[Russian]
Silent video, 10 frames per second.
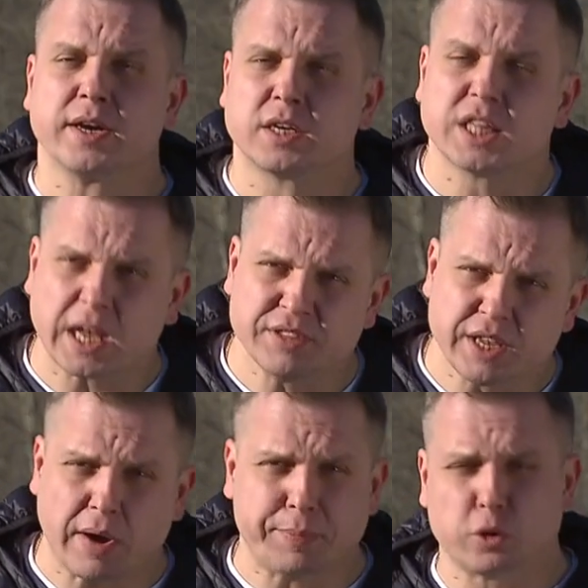
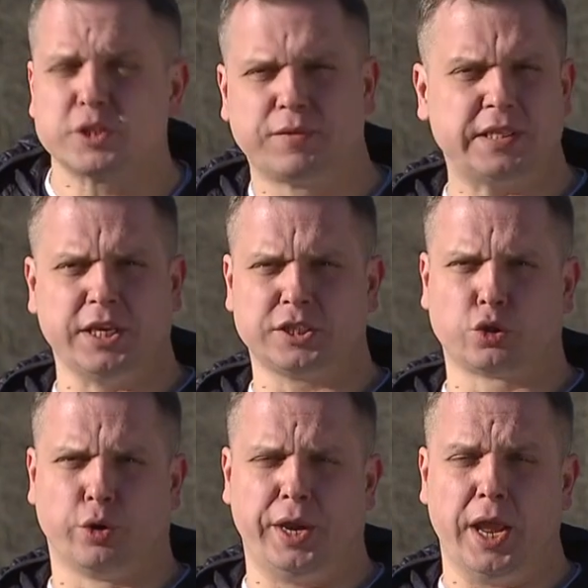главный вопрос в этой
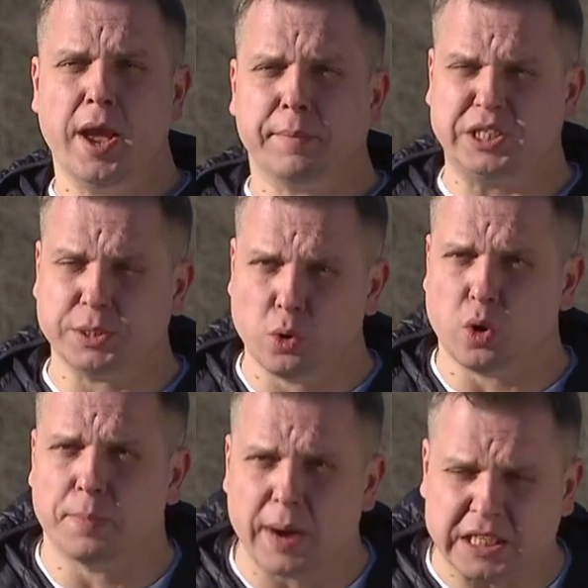истории.
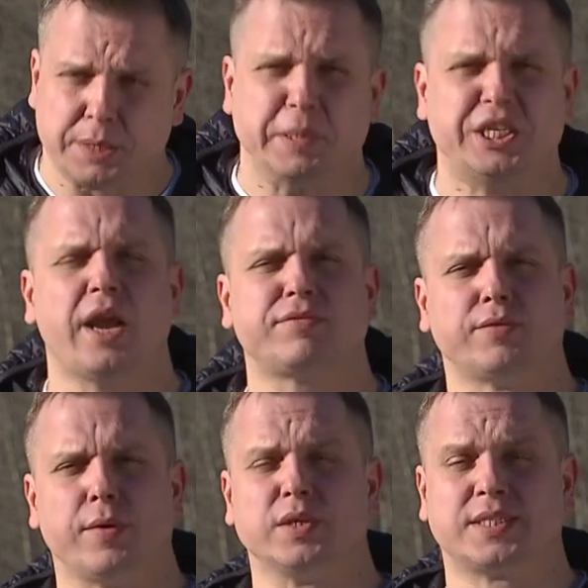Почему мать, потеряв
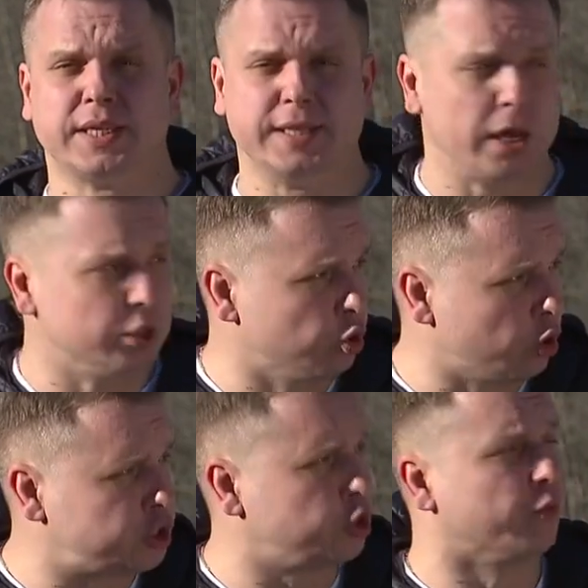своего сына
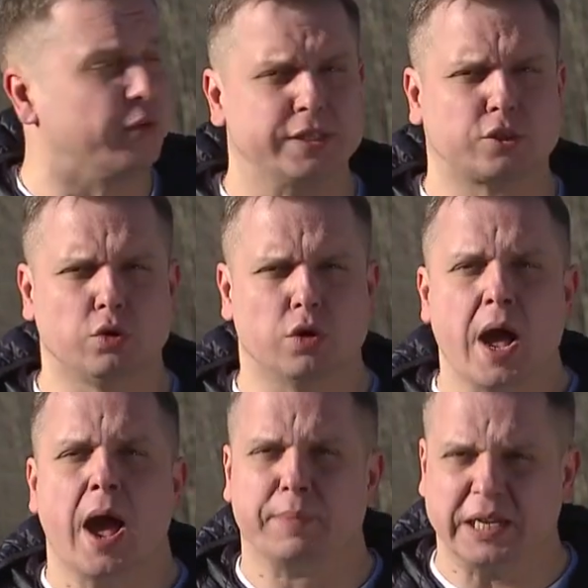ночью в лесу,
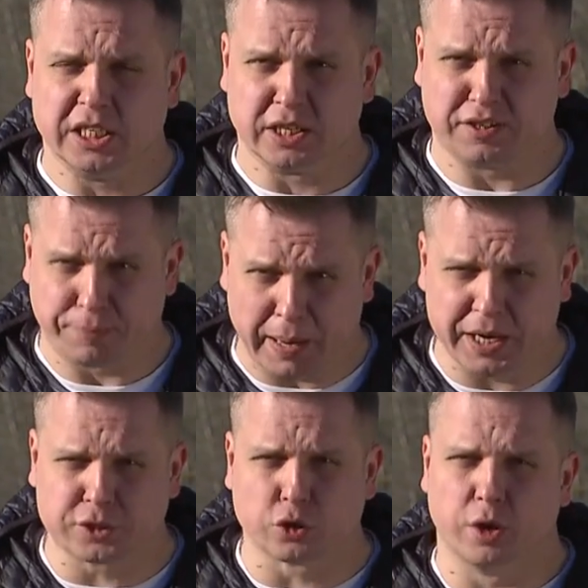обратилась в
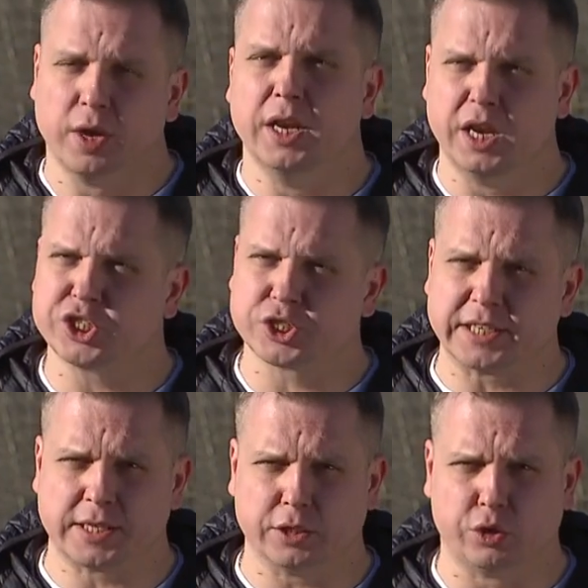полицию лишь
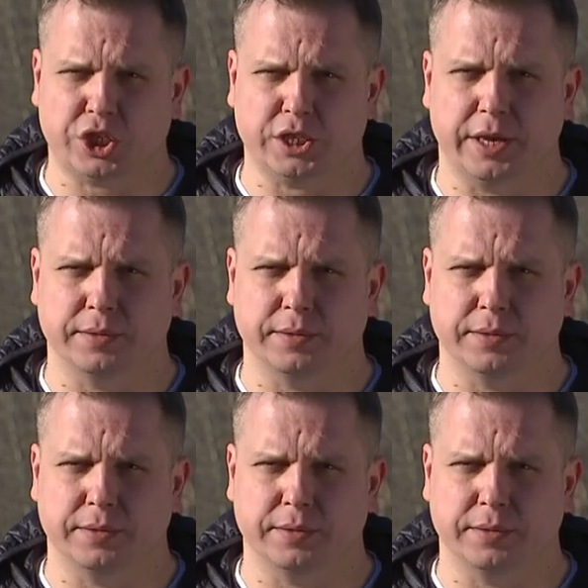на следующий день?